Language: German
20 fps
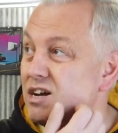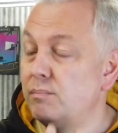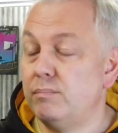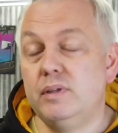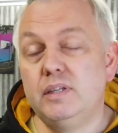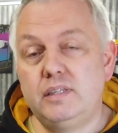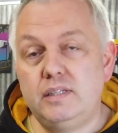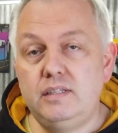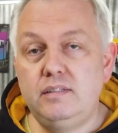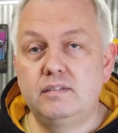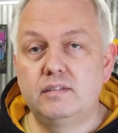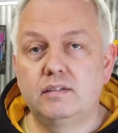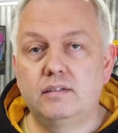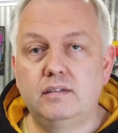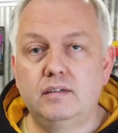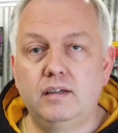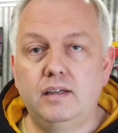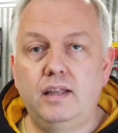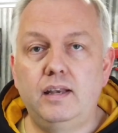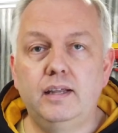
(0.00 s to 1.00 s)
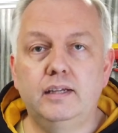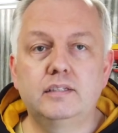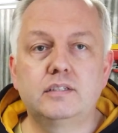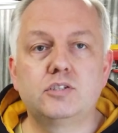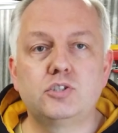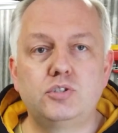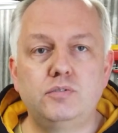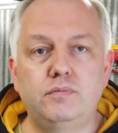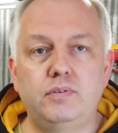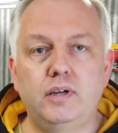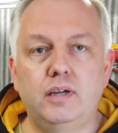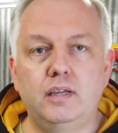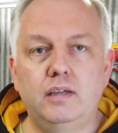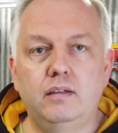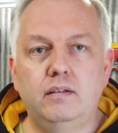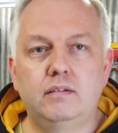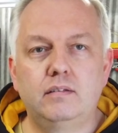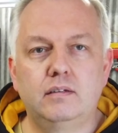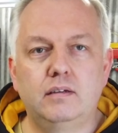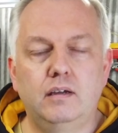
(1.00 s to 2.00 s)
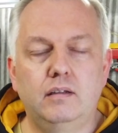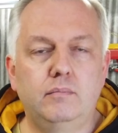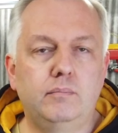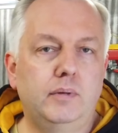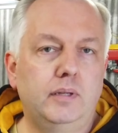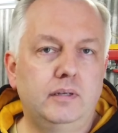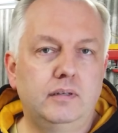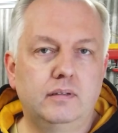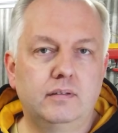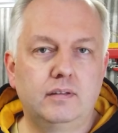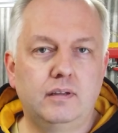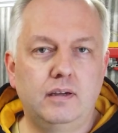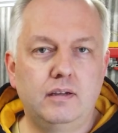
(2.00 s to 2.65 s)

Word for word: Mit dieser elektrischen Variante hat man das